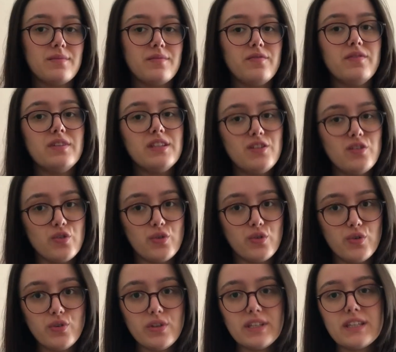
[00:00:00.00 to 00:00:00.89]

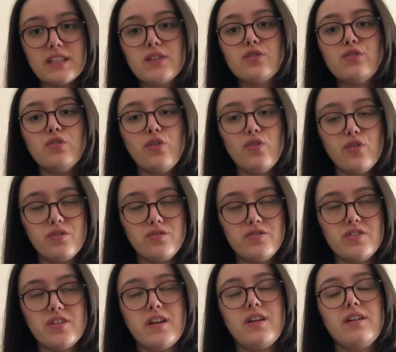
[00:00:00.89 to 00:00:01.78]
Videoyu 2 gün
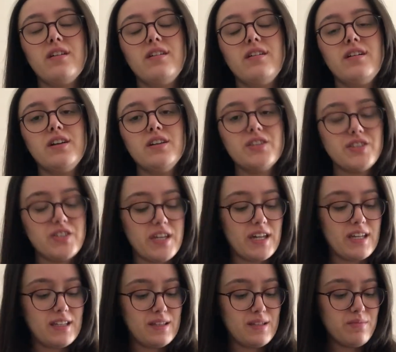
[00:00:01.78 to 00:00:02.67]
önce
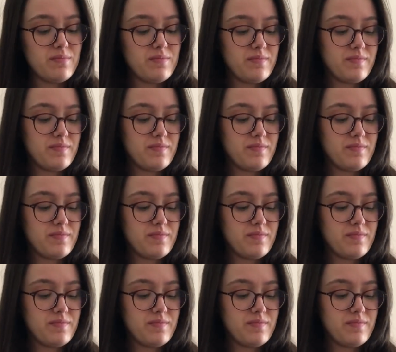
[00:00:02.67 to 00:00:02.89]
çektim.